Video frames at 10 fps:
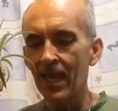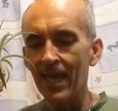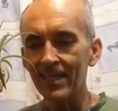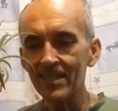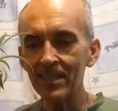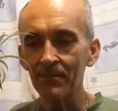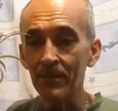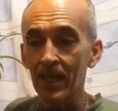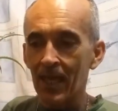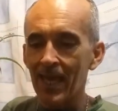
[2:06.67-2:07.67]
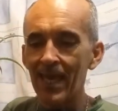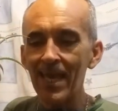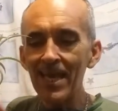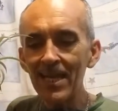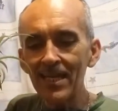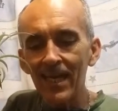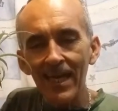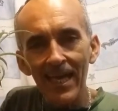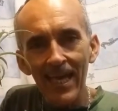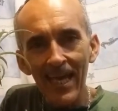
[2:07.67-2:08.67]
É assim, ele,
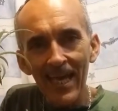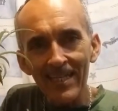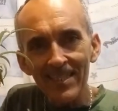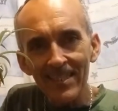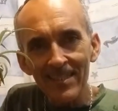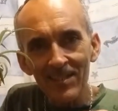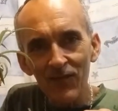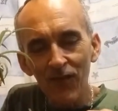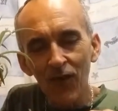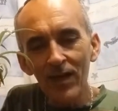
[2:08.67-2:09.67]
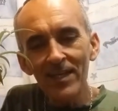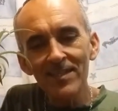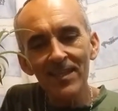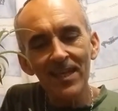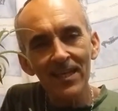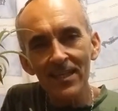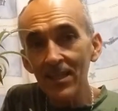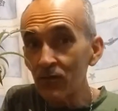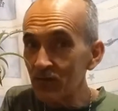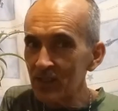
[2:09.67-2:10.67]
essas folhas dele aqui
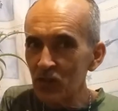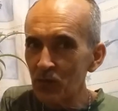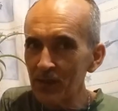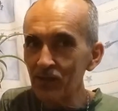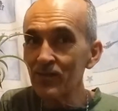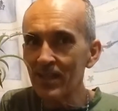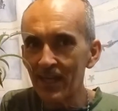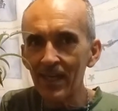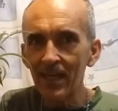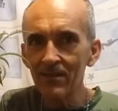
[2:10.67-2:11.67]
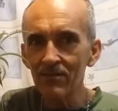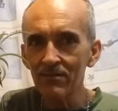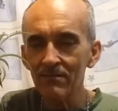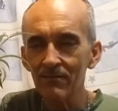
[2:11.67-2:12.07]
tem uns espinhos danado.